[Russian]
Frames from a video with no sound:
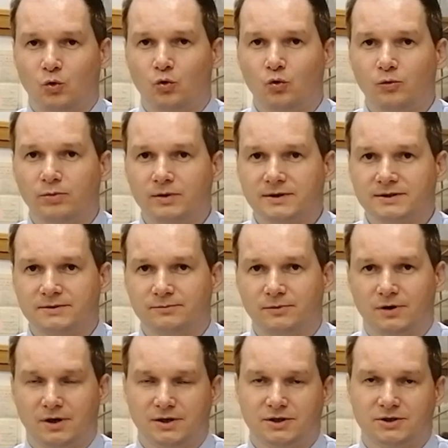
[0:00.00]

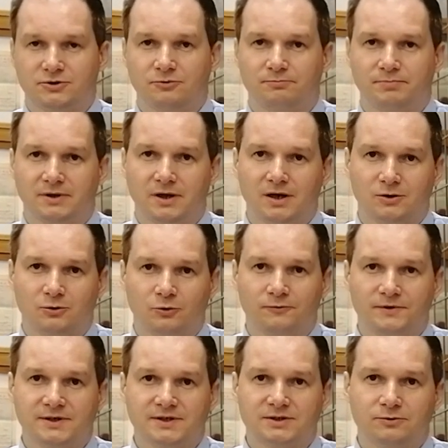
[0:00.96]
образом качество
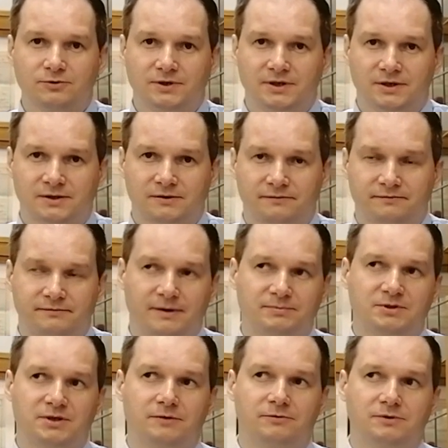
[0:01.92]
подготовки студентов.
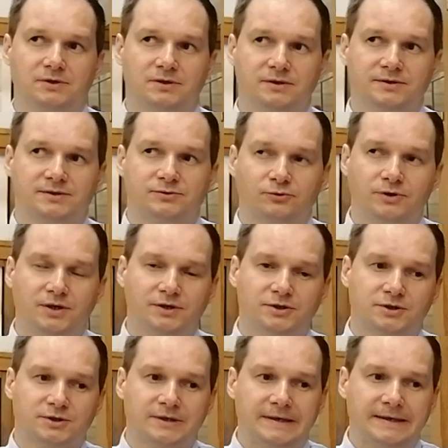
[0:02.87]
Вообще вот этот
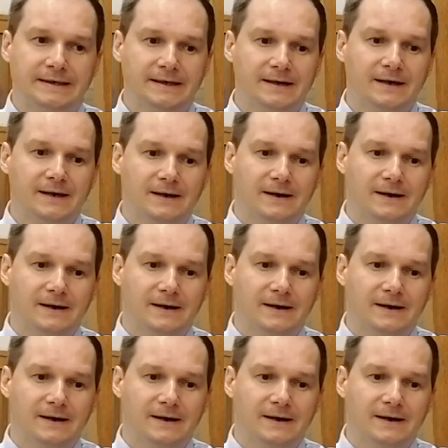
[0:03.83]
студенческий